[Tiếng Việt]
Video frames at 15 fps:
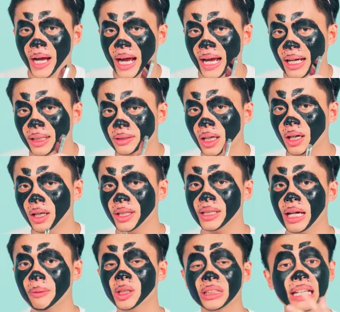và tới
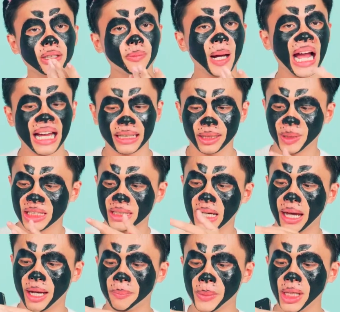cái bước test thứ ba thì mình
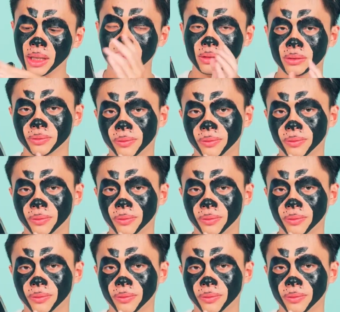sẽ miết